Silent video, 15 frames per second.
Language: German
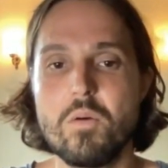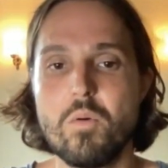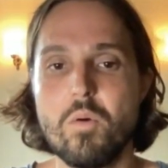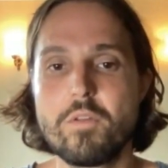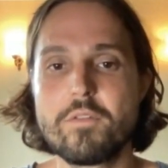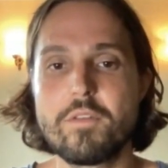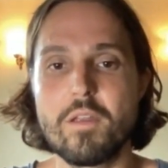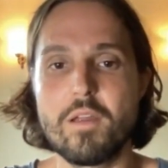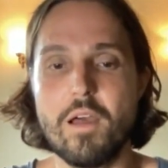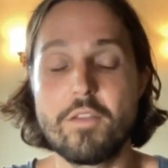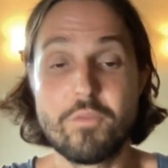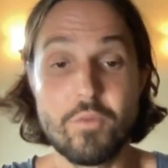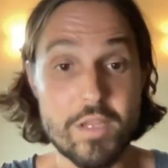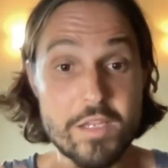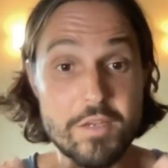Und
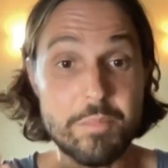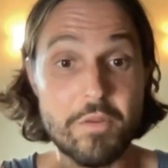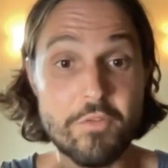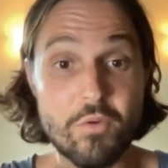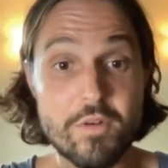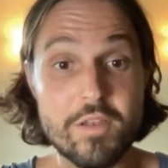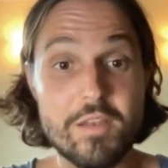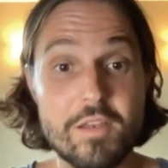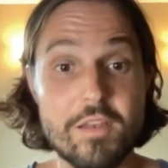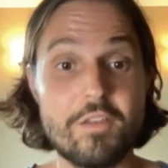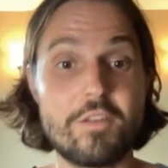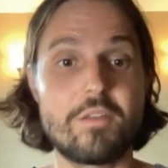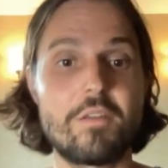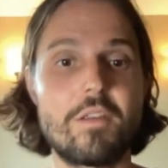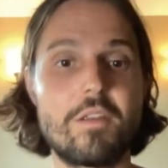also ich persönlich,
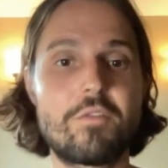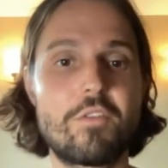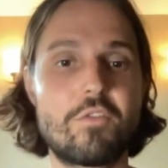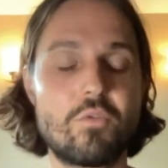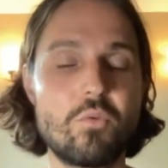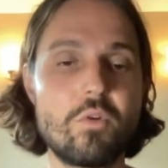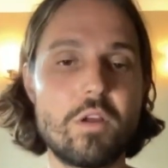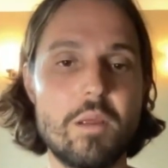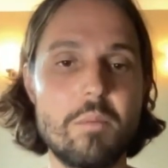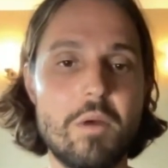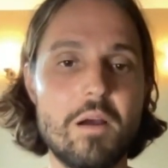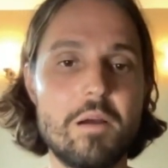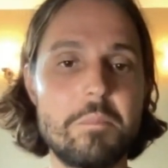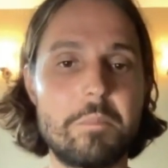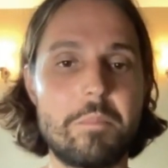ich, ich versuche
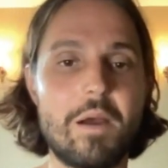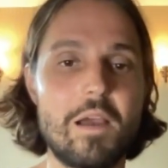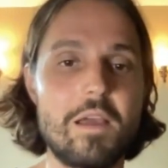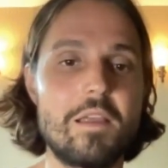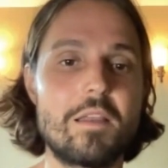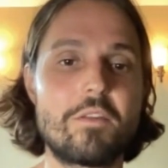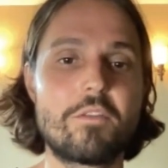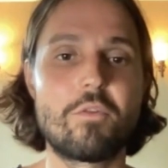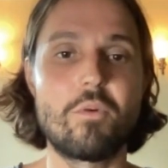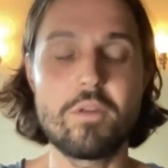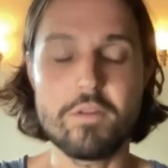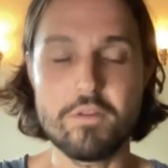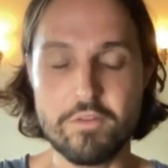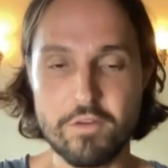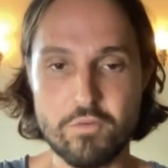immer bei in
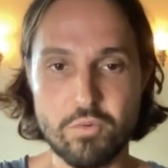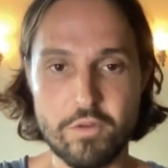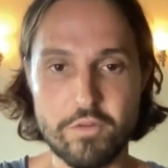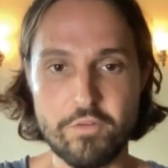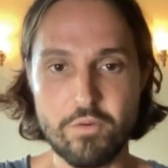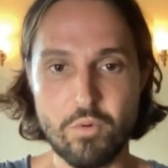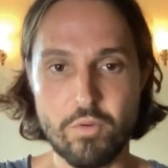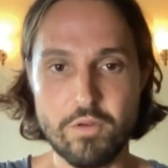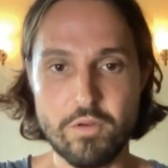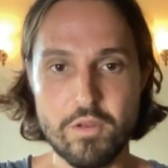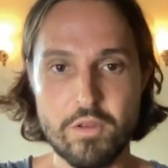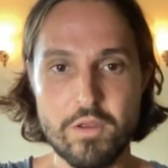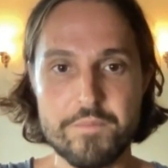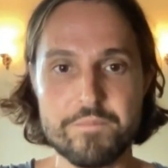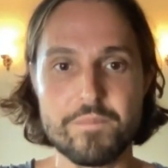solchen Situationen
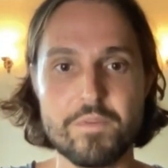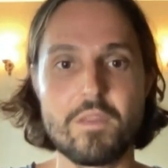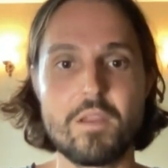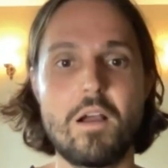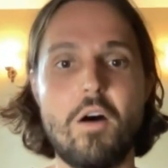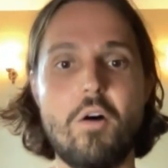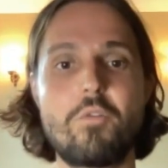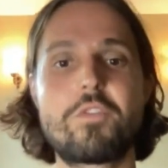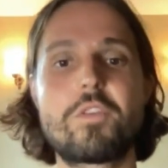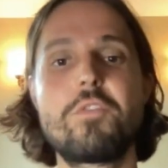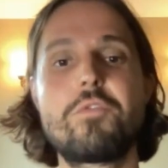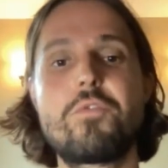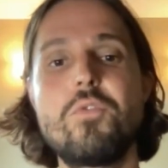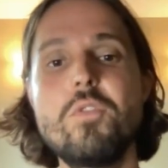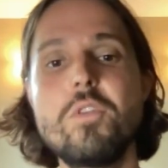aufs
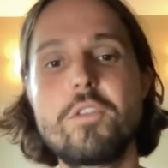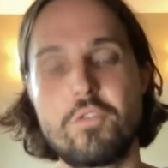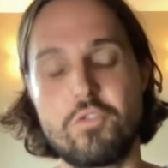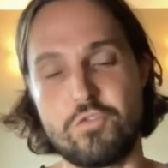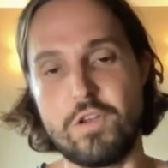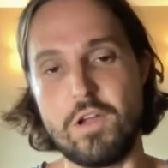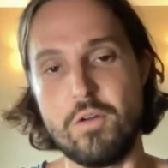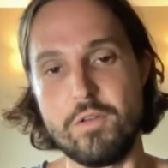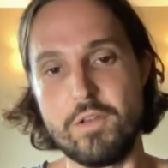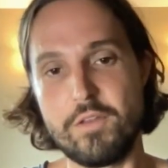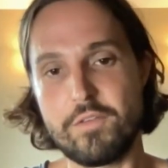Gefühl zu schauen.